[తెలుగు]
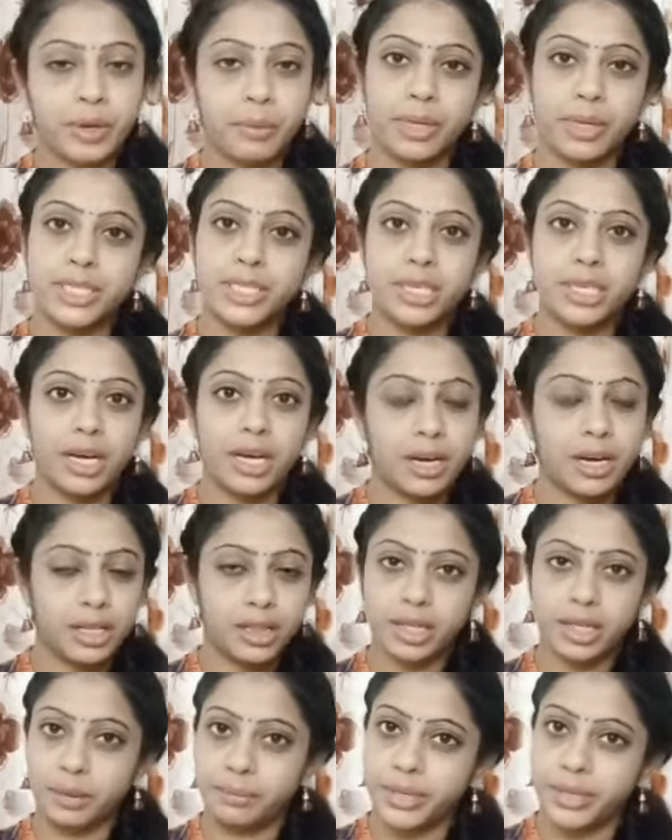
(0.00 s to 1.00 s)
మంచిగా
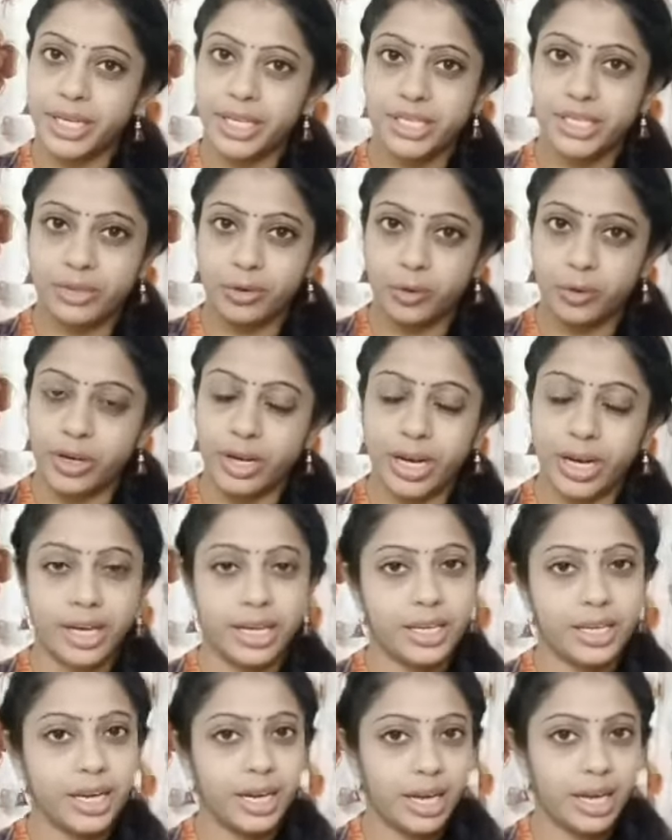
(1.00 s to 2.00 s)
అంతా బీచ్ రోడ్లు
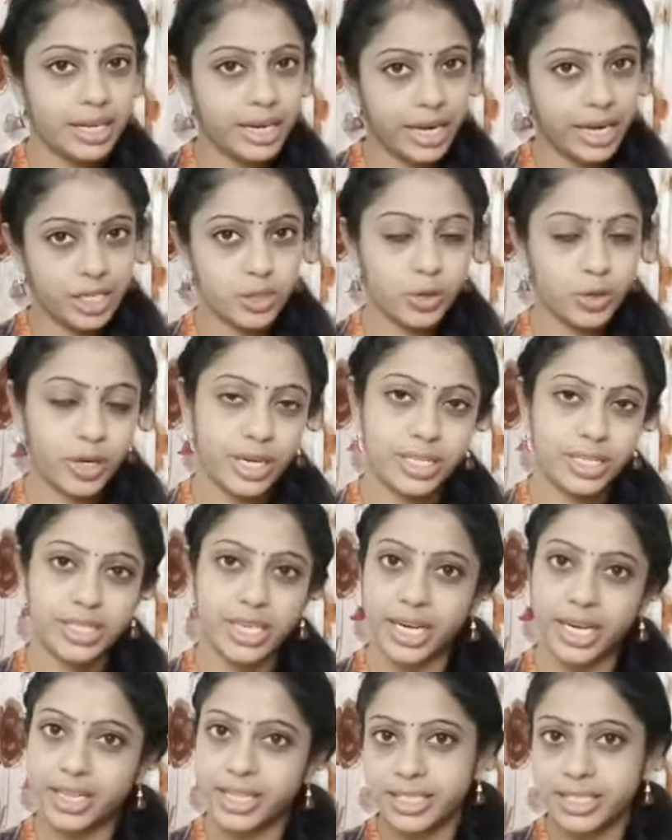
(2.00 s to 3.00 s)
కానీ ఇలా రెస్టారెంట్స్
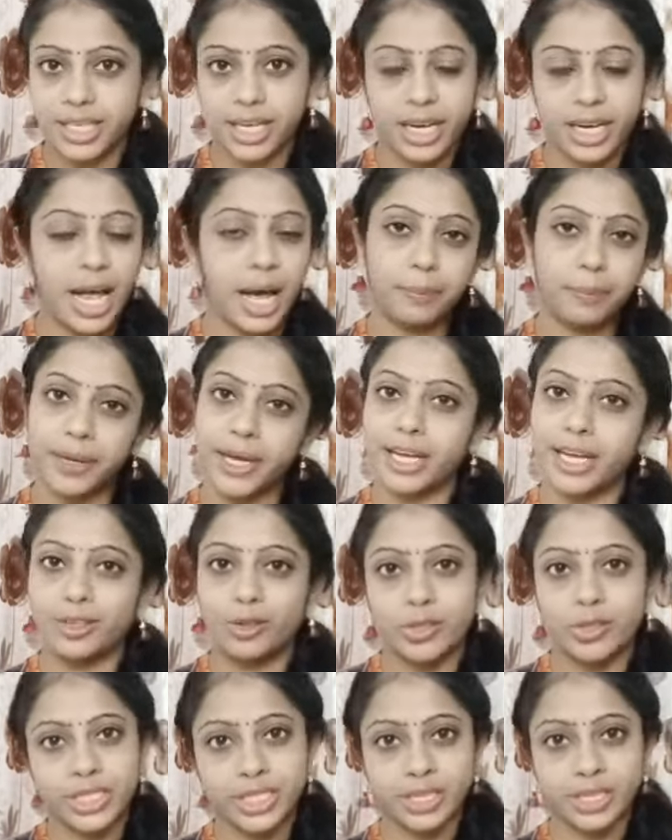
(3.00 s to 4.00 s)
కానీ తీసుకెళ్ళి హ్యాపీగా
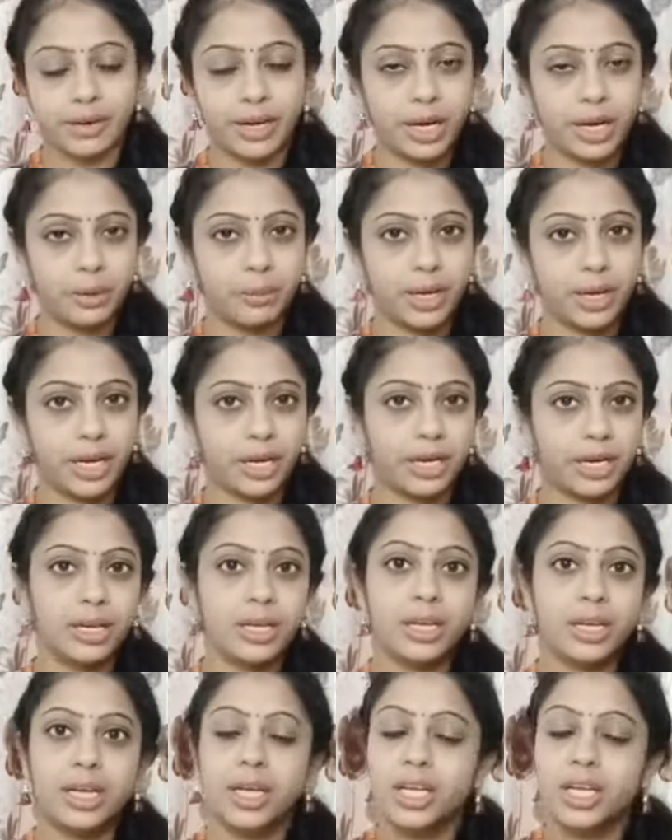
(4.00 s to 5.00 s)
ఎంజాయ్ చేసేవాళ్ళు అనమాట
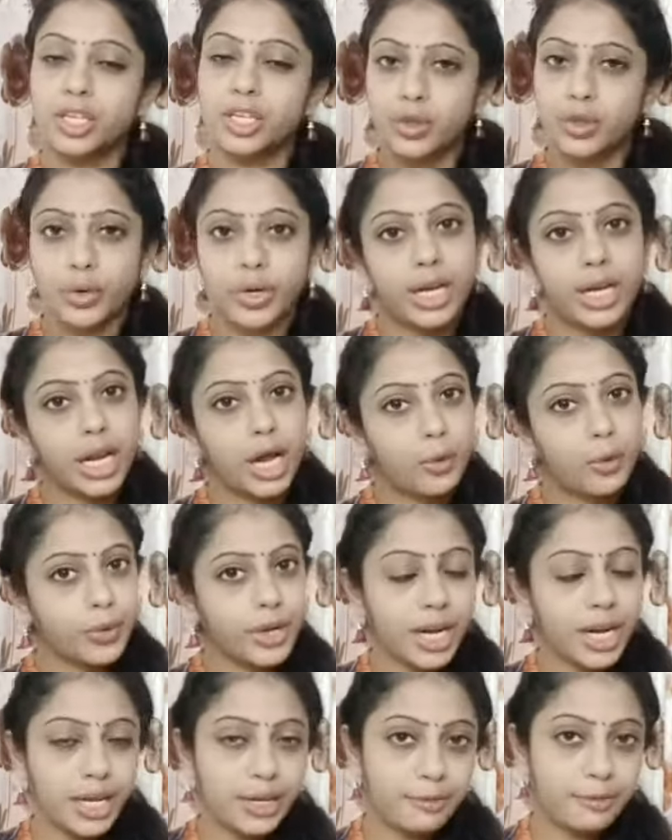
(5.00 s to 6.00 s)
సో ఇలా ఉన్న
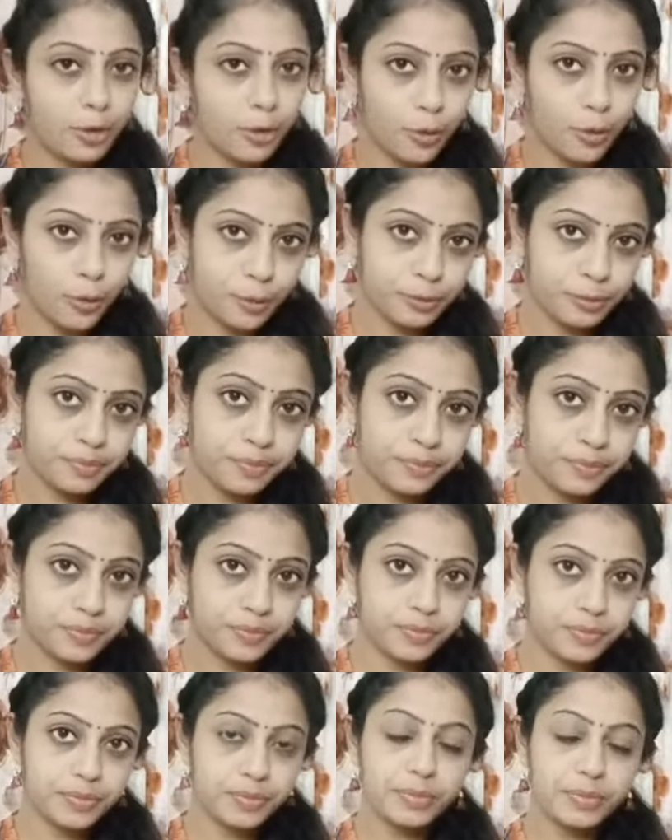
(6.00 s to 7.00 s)
లైఫ్లో
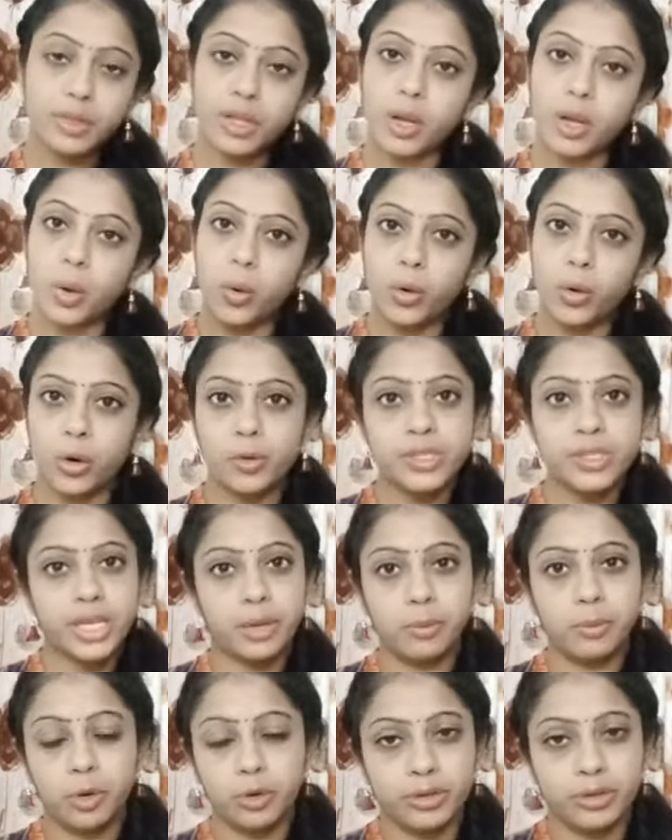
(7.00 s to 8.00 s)
ఒకరోజు
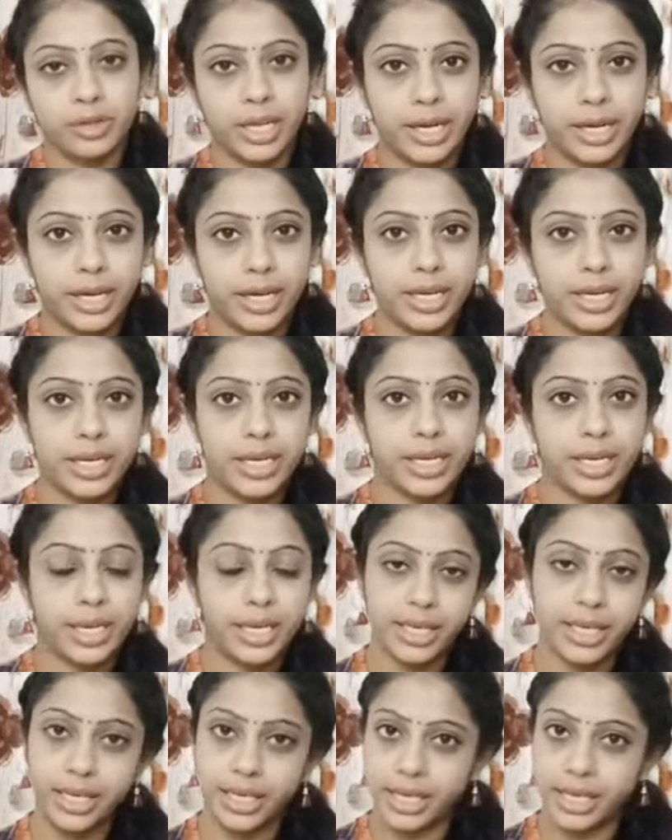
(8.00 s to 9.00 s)
ఏమవుతుందంటే
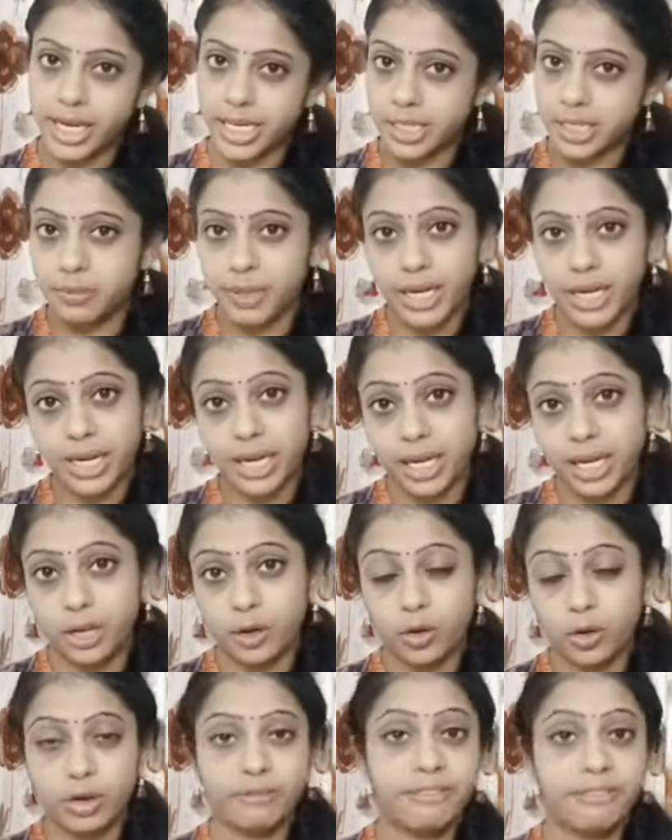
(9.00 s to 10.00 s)
ఈ హస్బెండ్కి
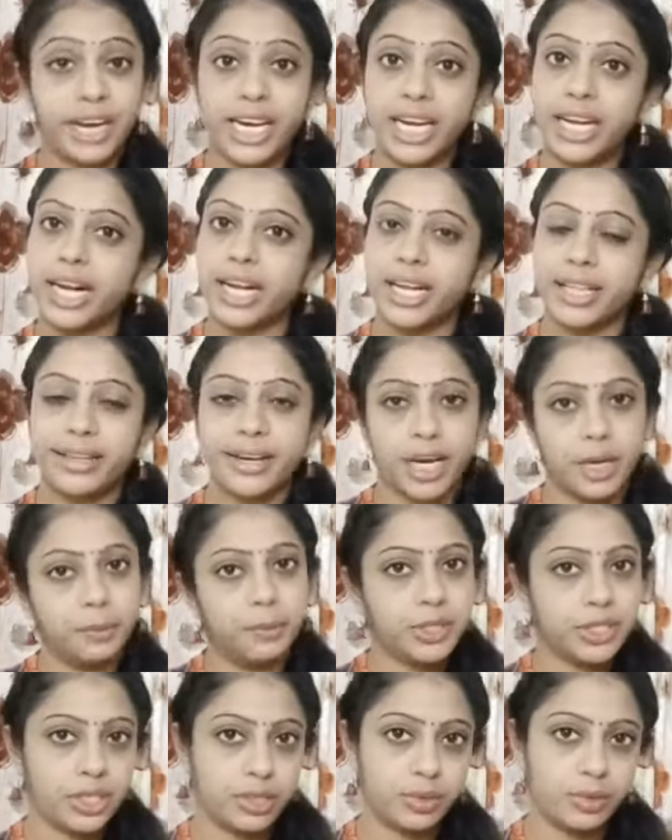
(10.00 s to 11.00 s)
ఒక ఫైల్ అనేది
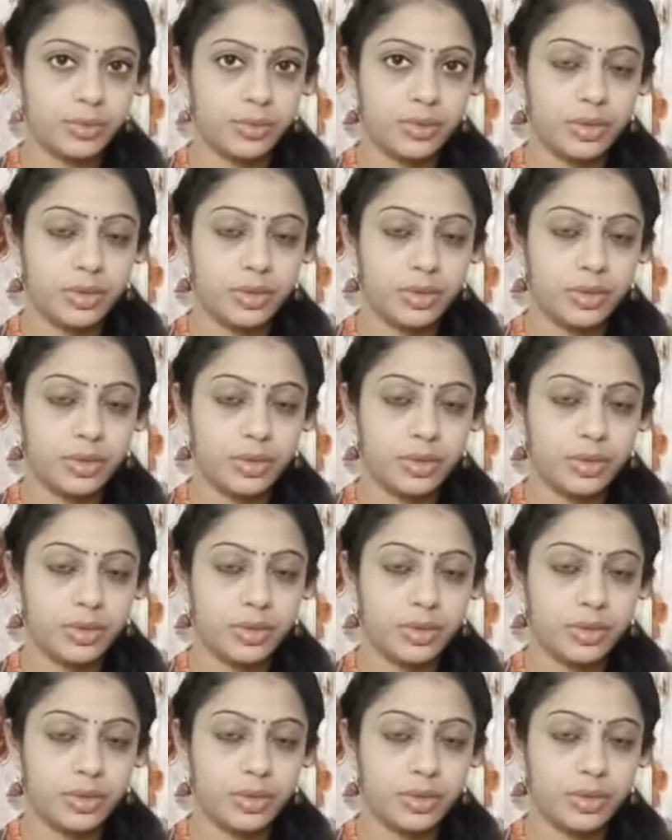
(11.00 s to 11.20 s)
కనిపించదు